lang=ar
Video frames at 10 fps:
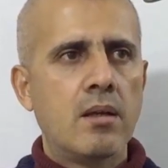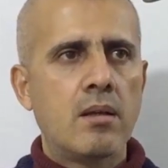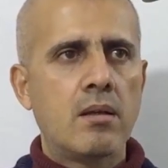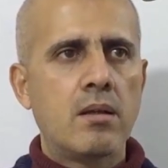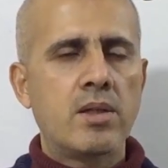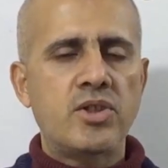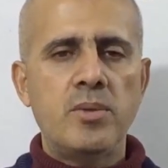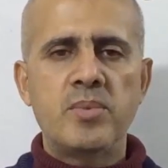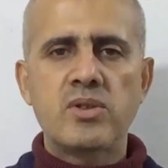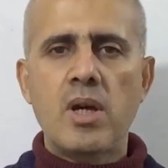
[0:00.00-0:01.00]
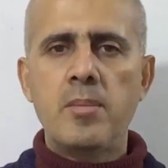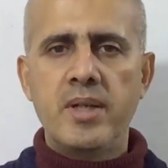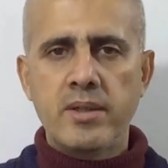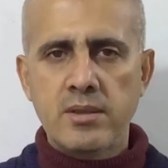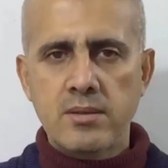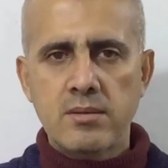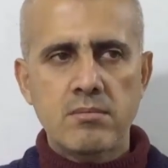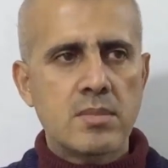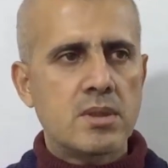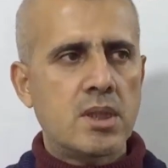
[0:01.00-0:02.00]
آه، تحب تتابع نت
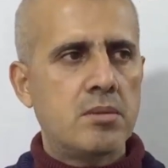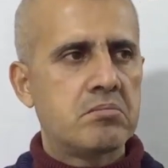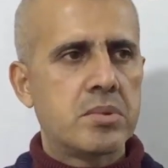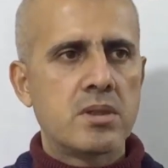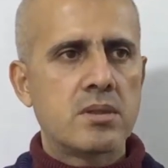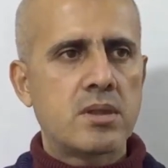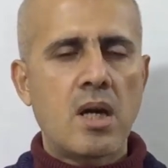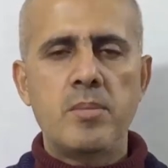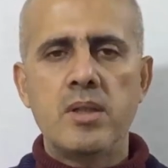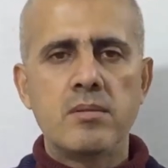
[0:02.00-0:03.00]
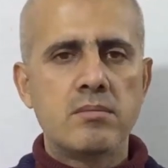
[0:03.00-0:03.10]
تحب تتابع